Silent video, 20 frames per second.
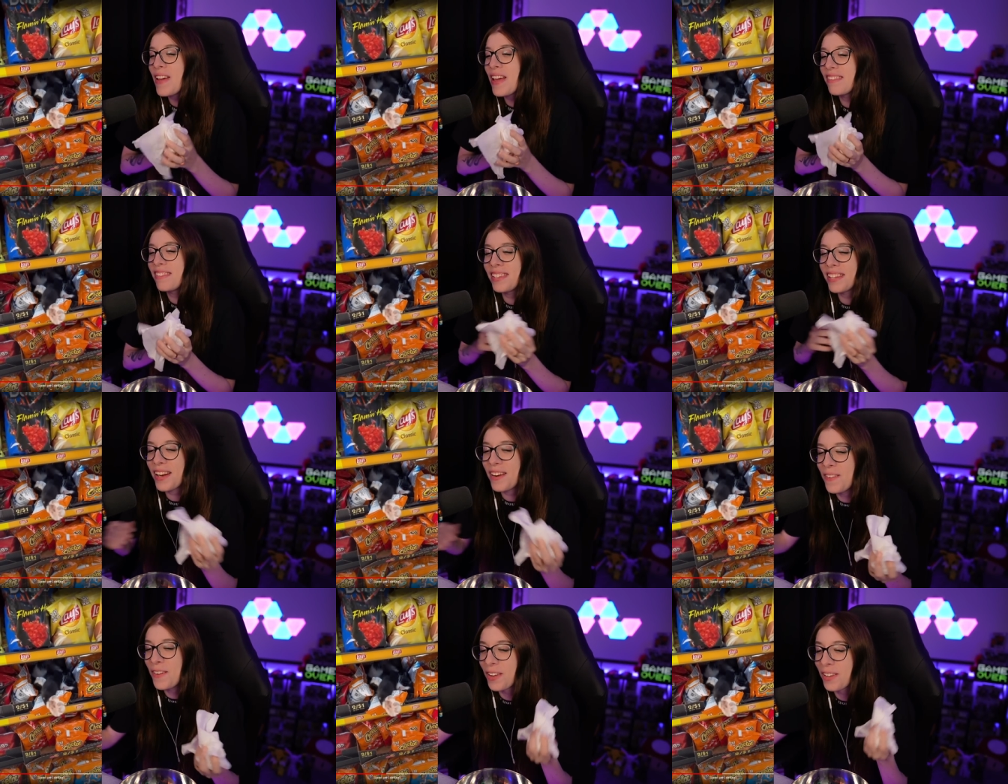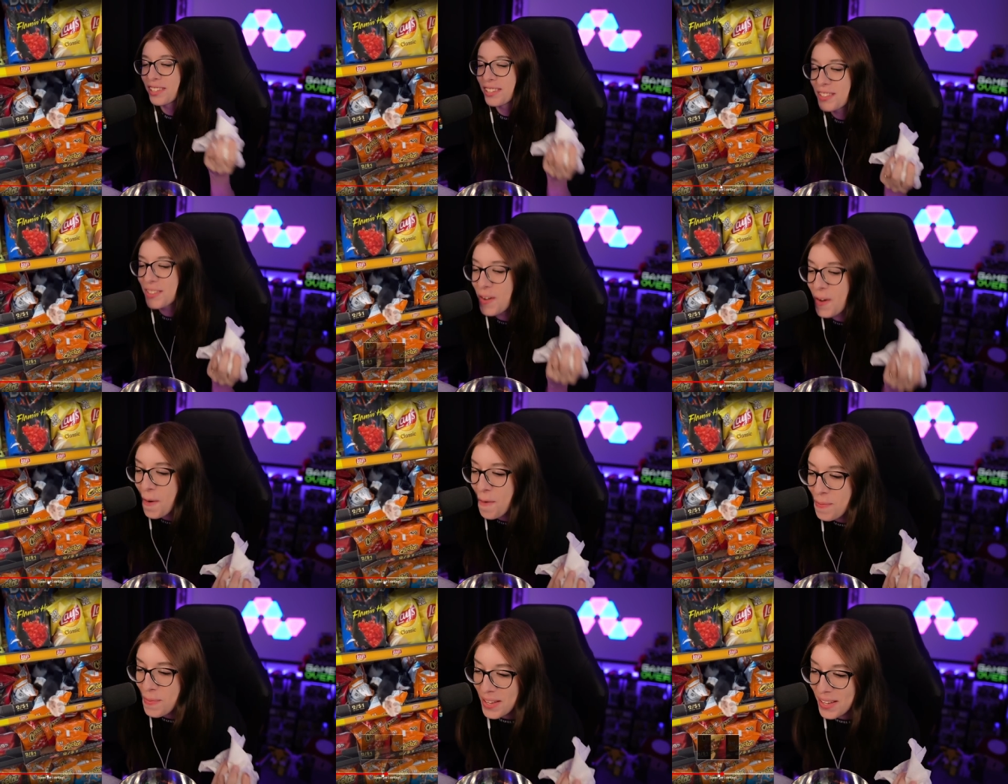sei uno
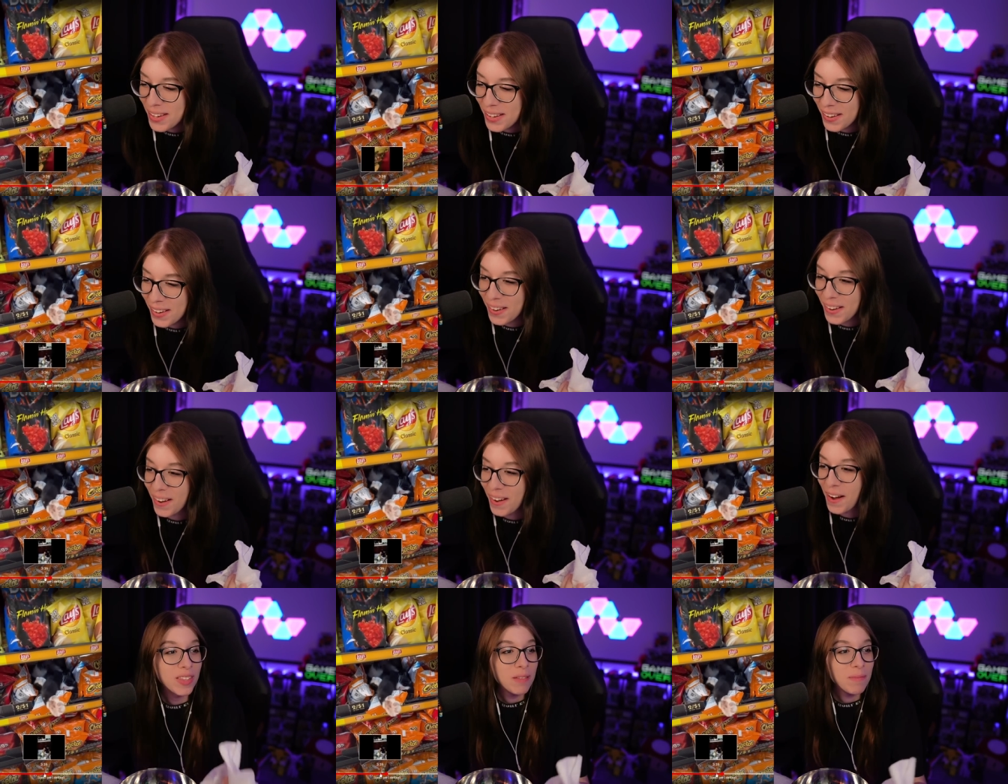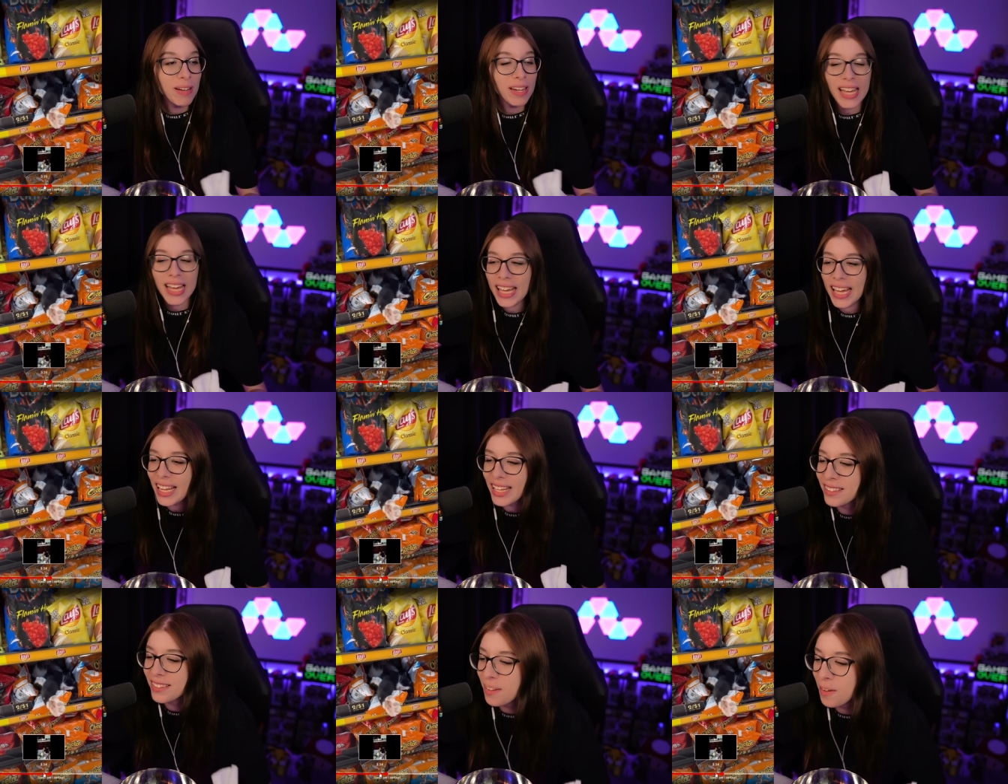stupido! Ma che
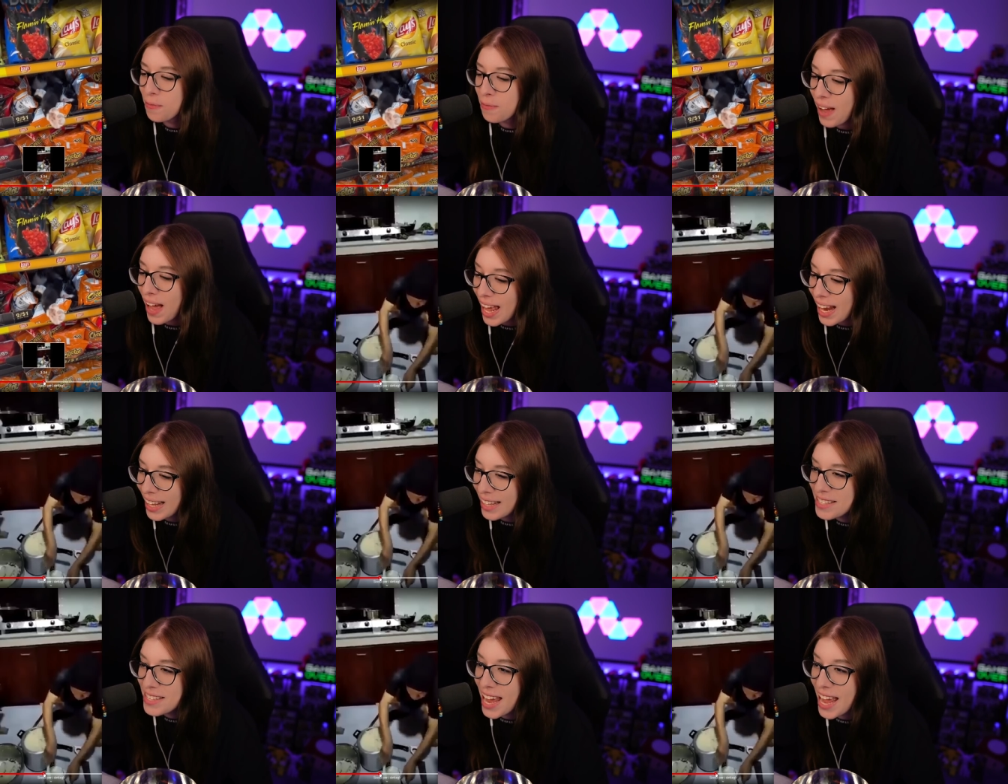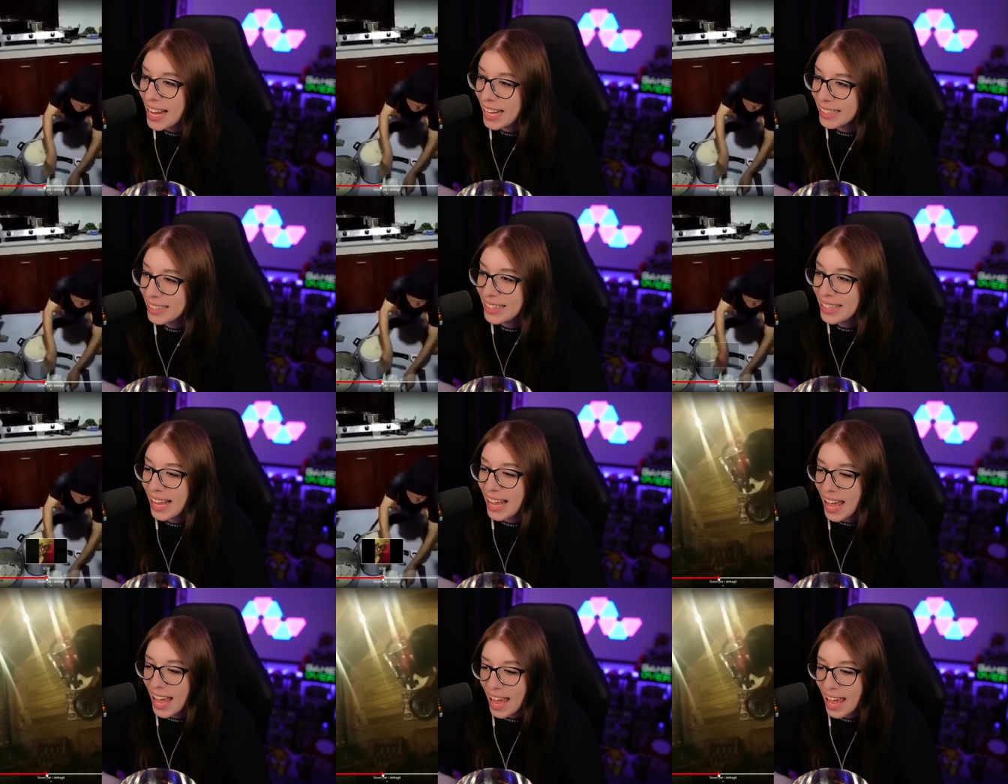cazzo fa la
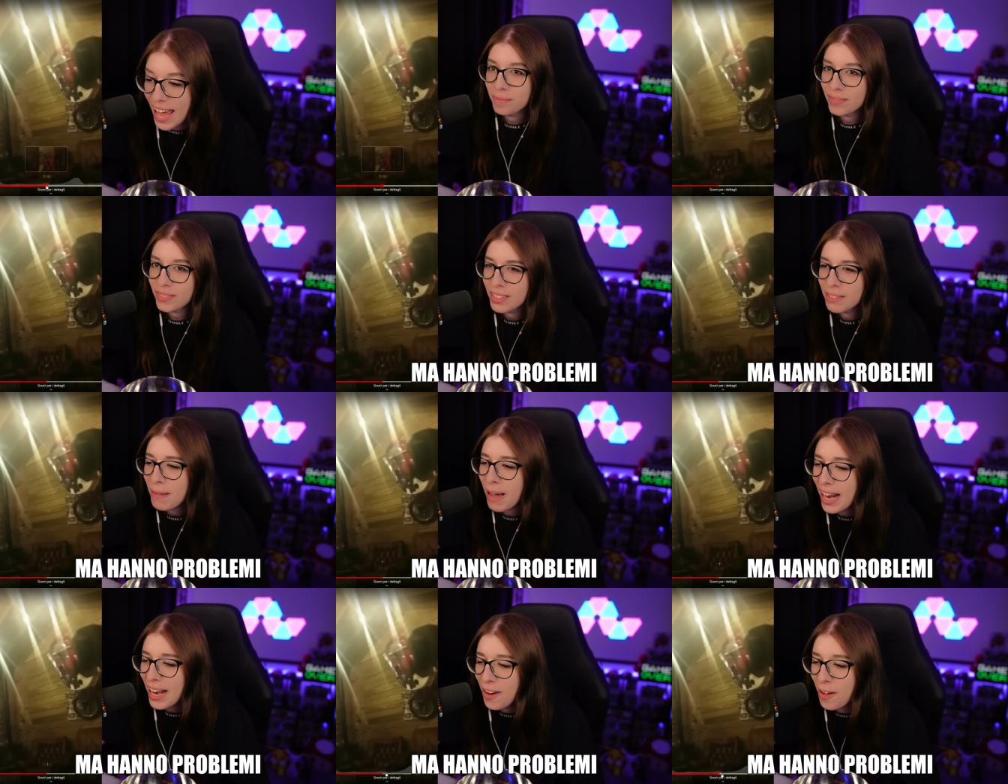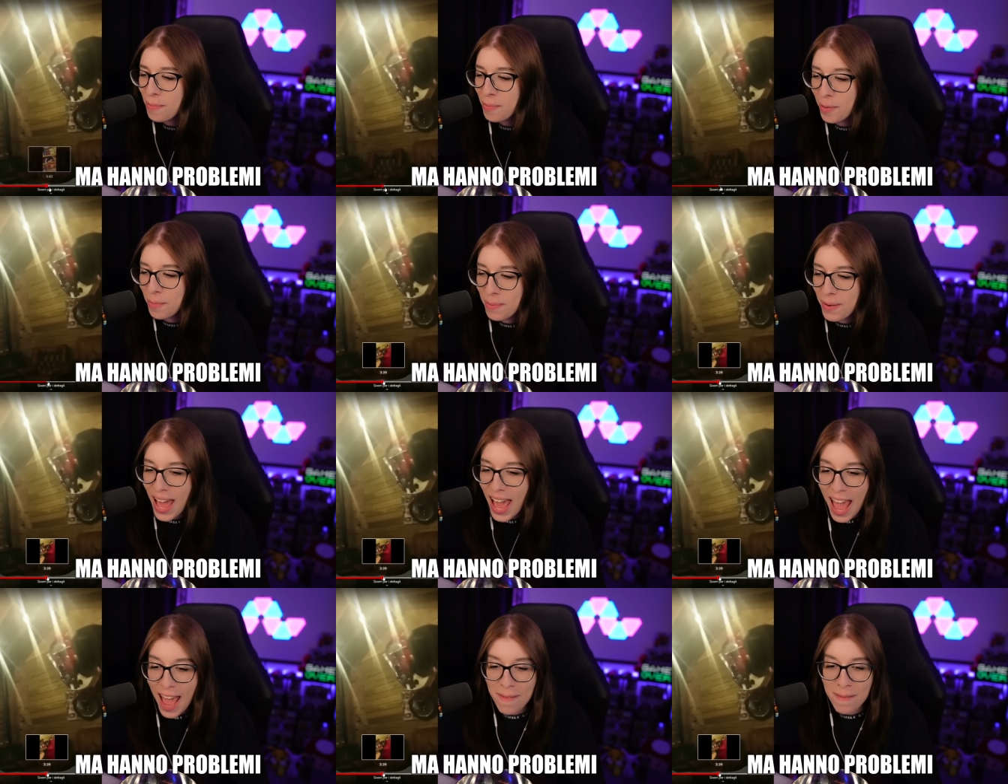gente? Ma hanno
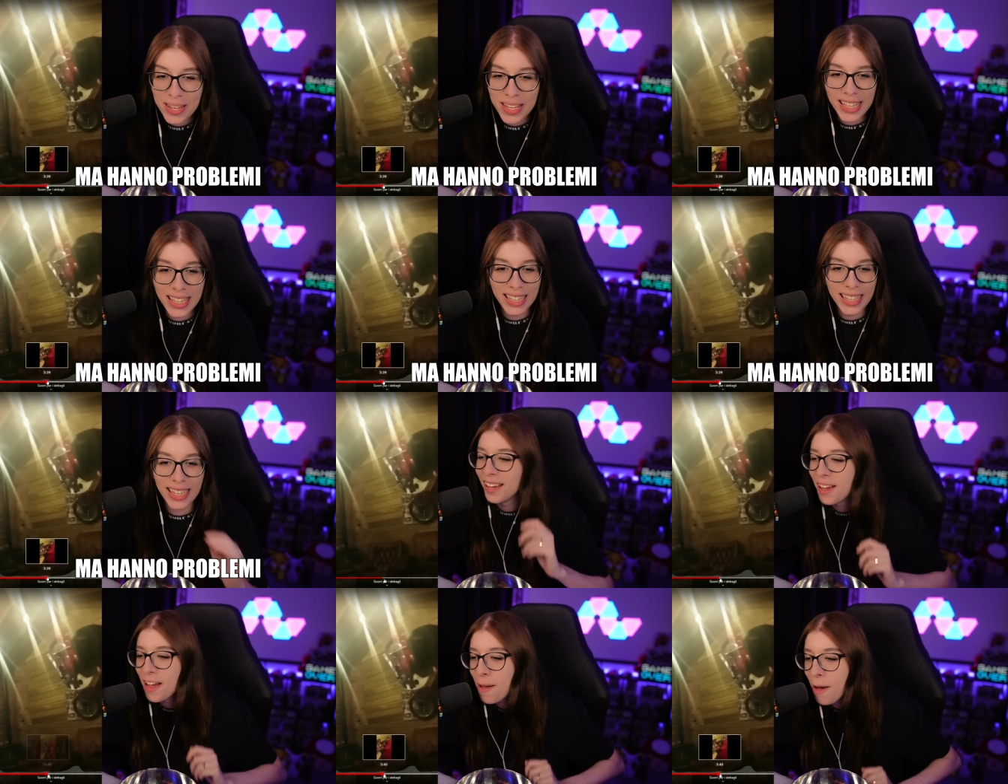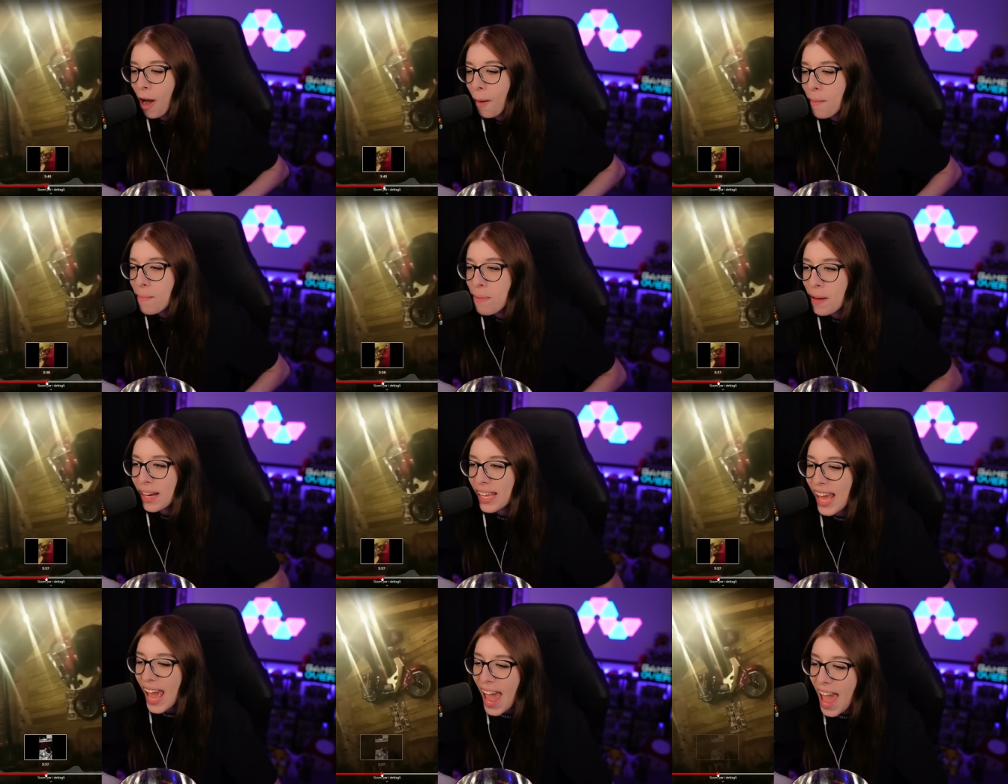problemi! Ma come
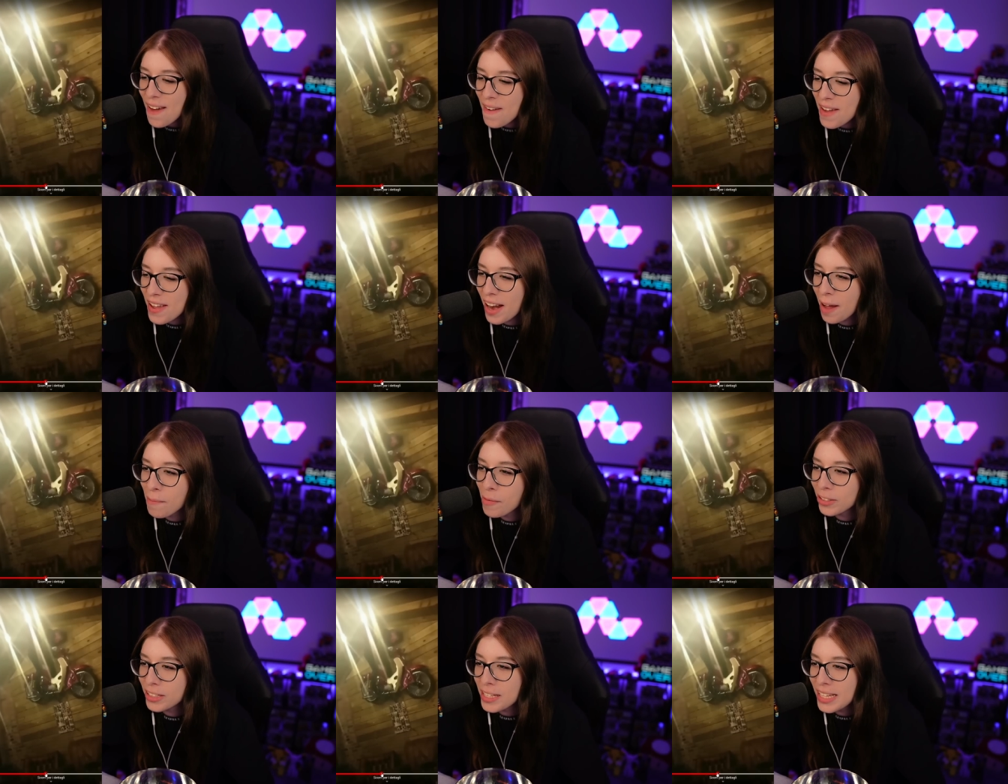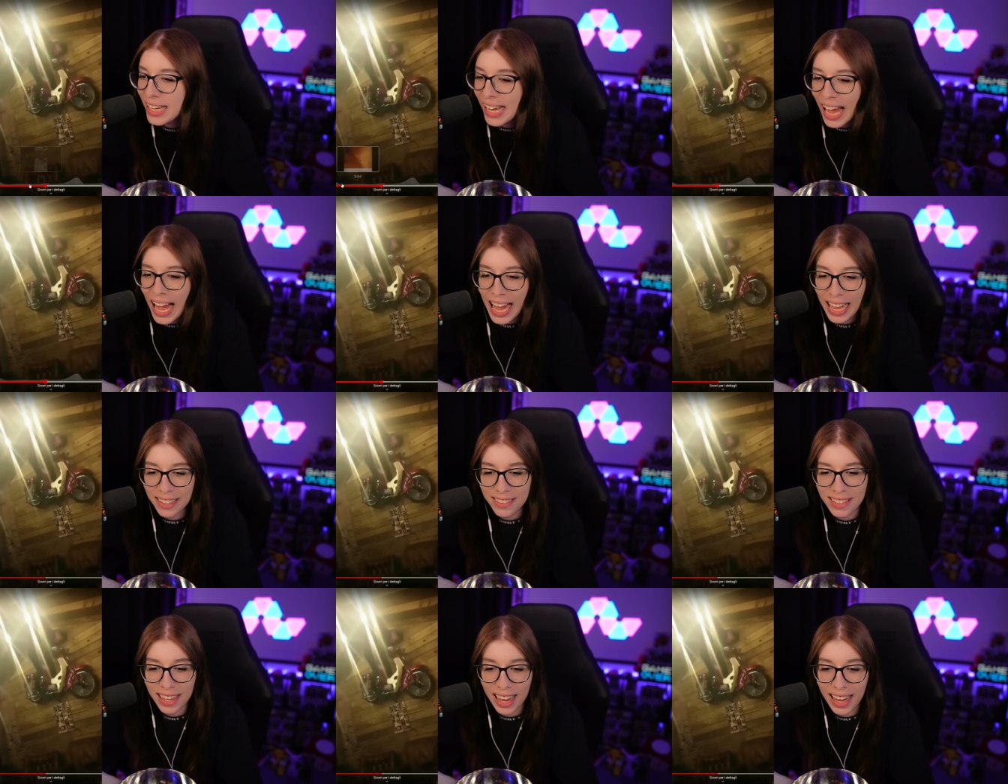perché avevi una moto in
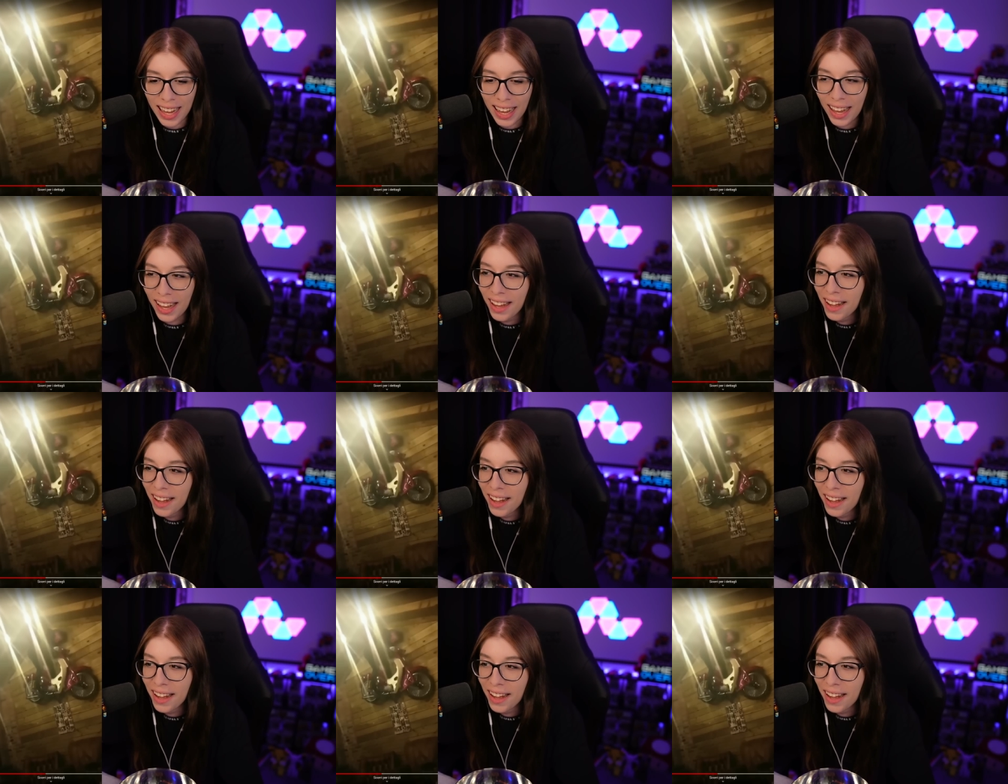casa?